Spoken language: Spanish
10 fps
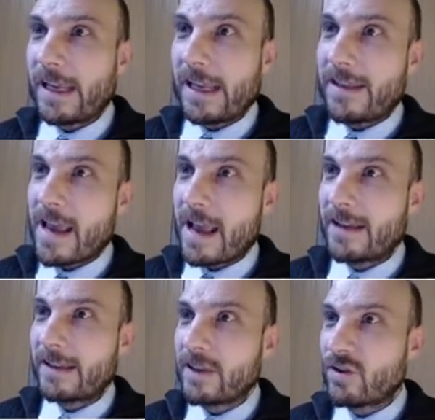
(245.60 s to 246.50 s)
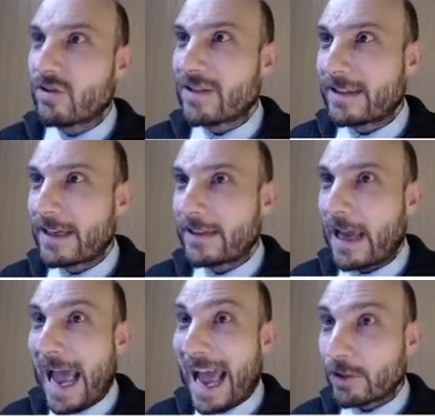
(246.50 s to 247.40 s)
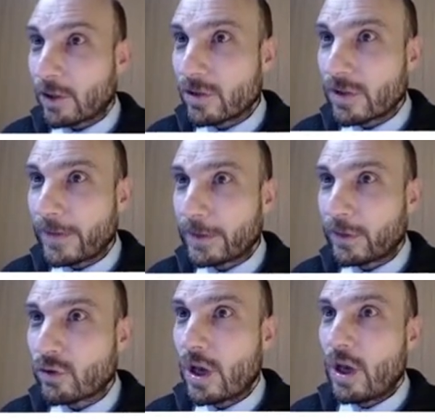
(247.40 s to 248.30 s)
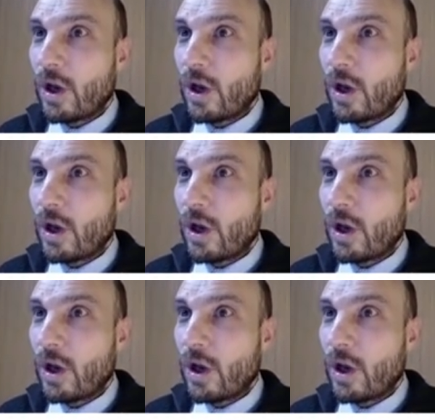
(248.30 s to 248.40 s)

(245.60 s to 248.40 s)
ideal de tensión se trata a todos los efectos